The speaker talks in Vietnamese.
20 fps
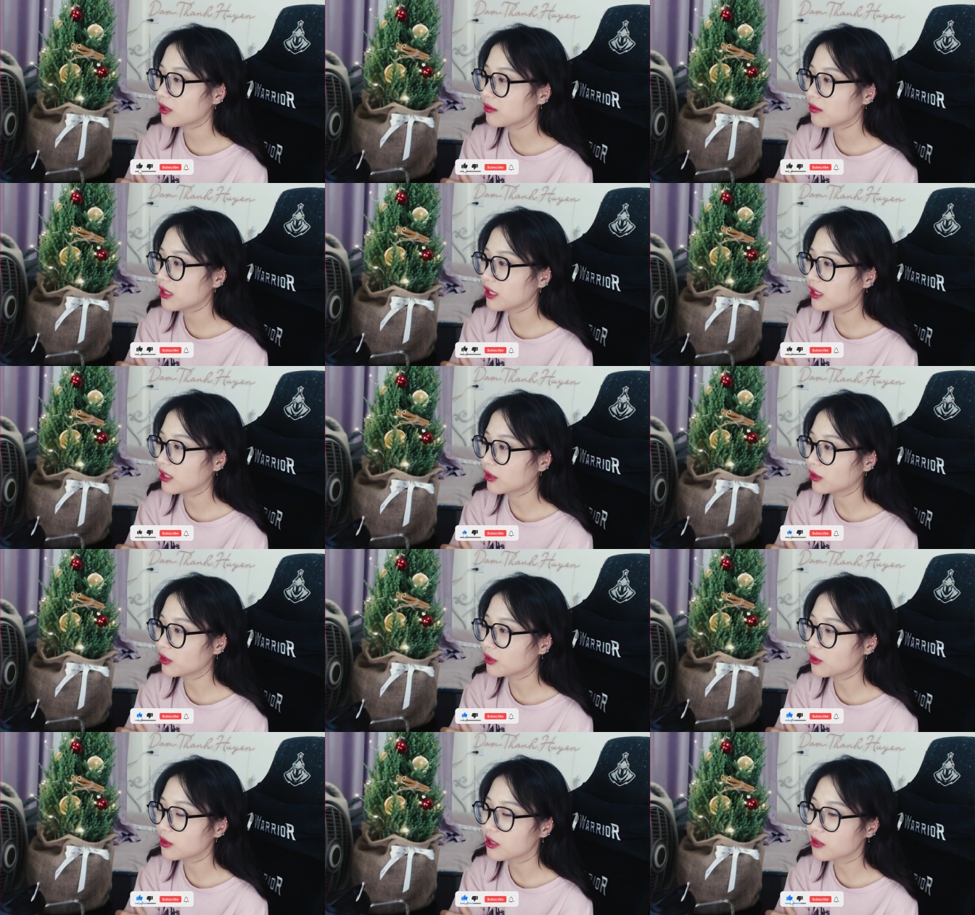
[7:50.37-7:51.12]
mình kiểu
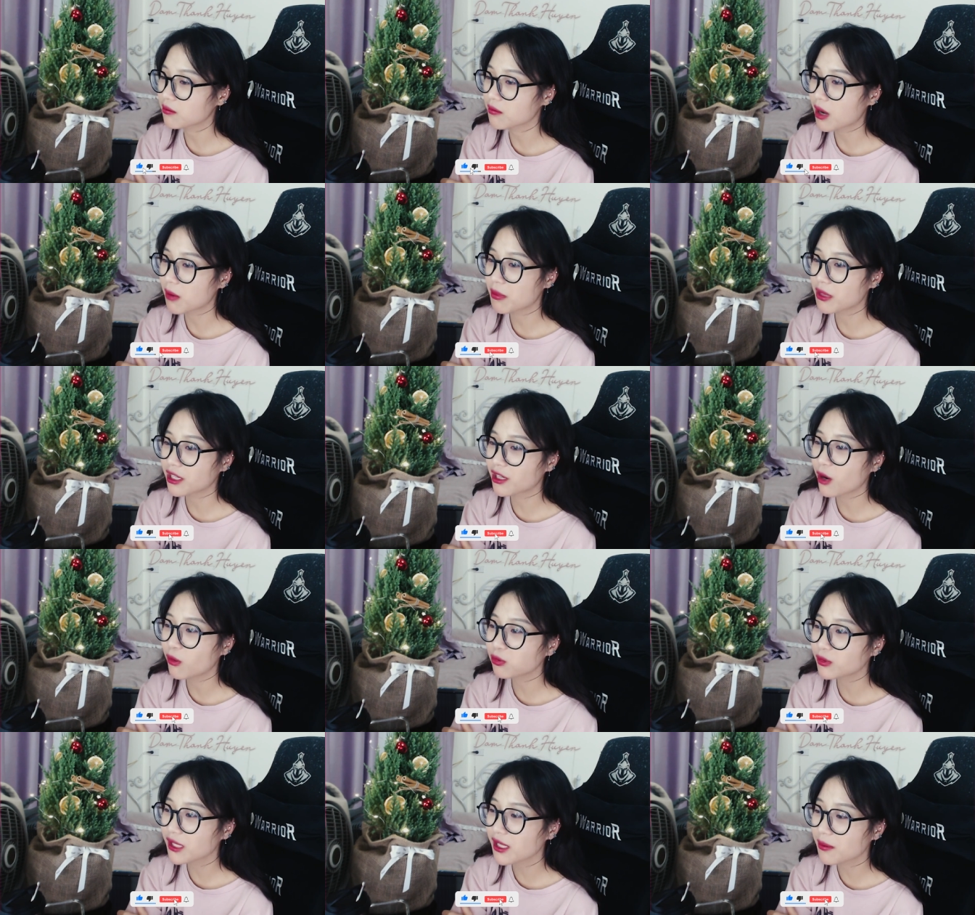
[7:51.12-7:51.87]
tiêu cực mà mình
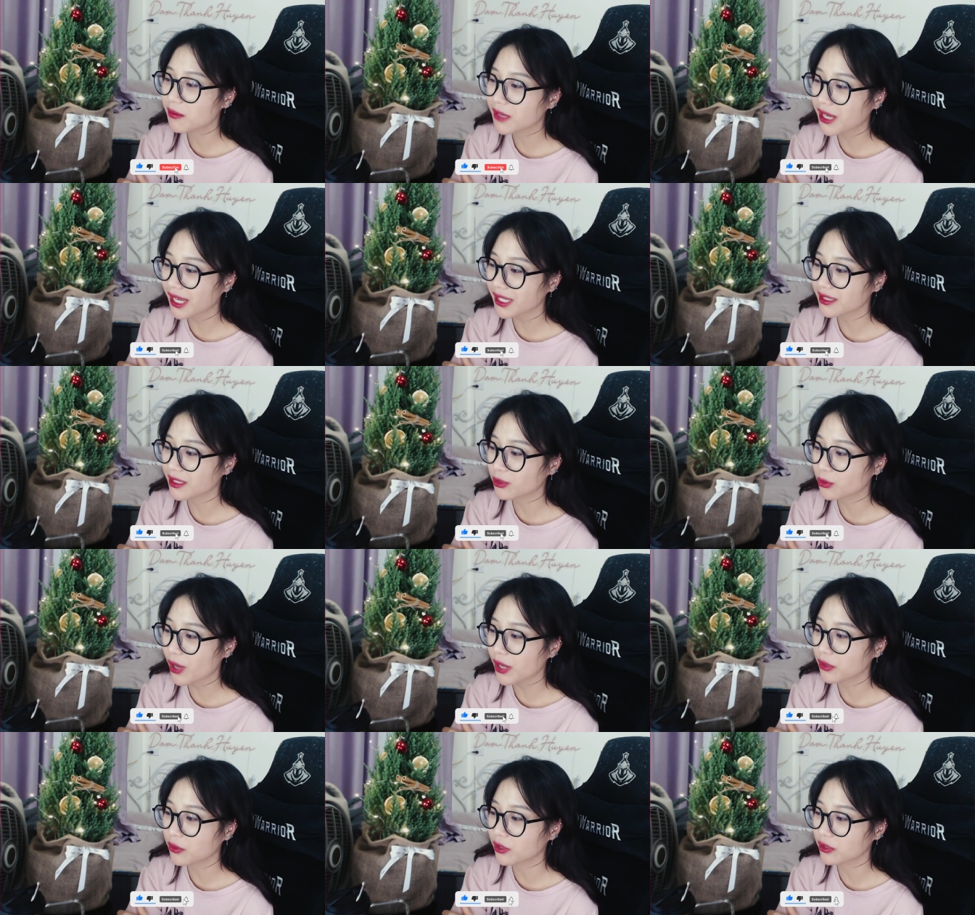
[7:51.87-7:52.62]
không tìm cách để
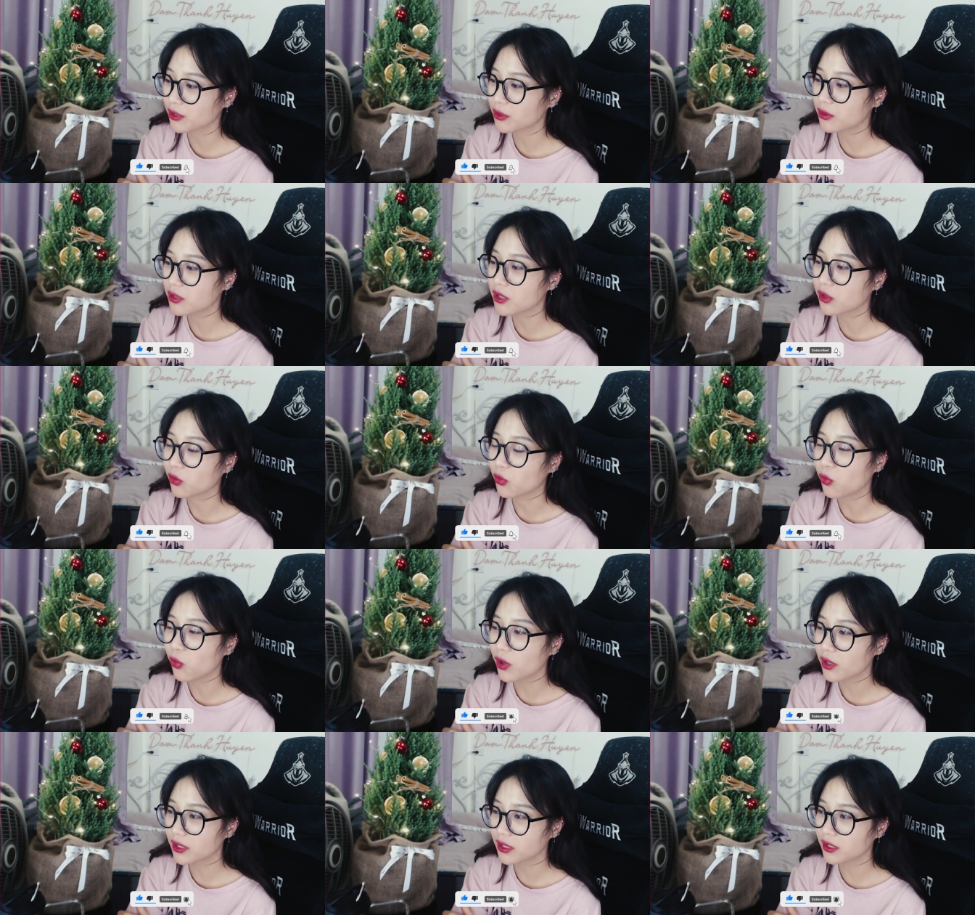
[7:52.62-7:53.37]
thoát khỏi tiêu cực
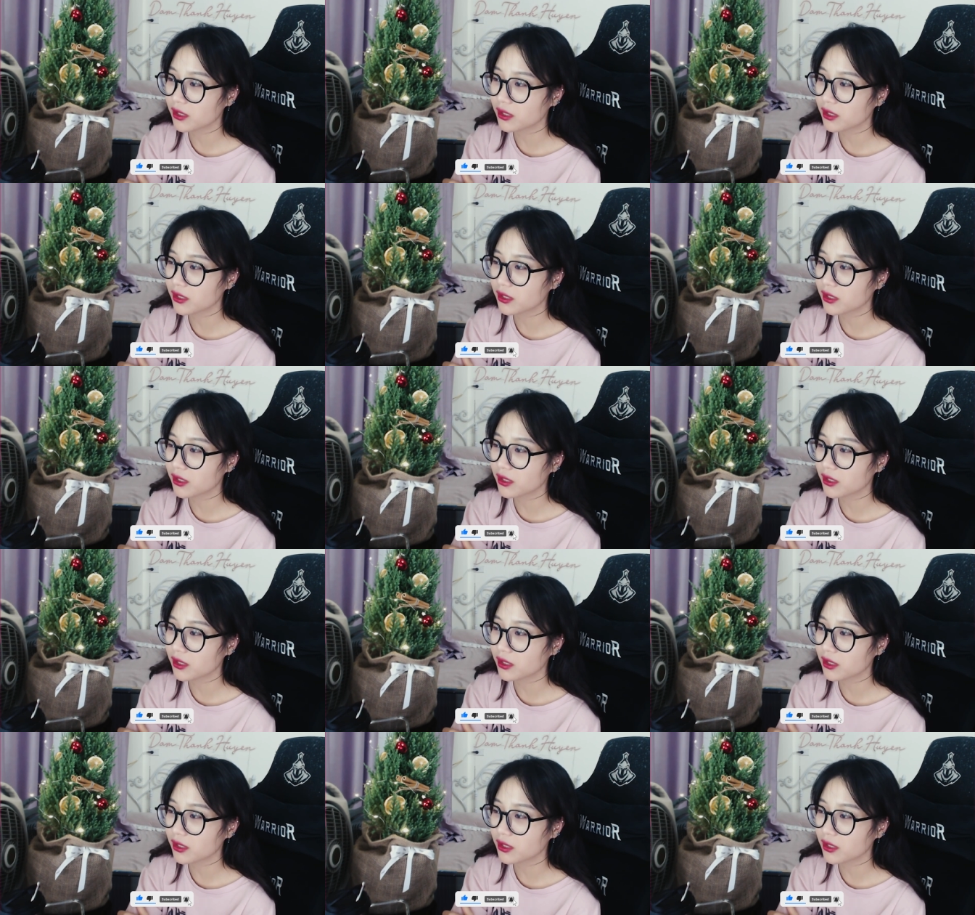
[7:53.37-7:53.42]
luôn á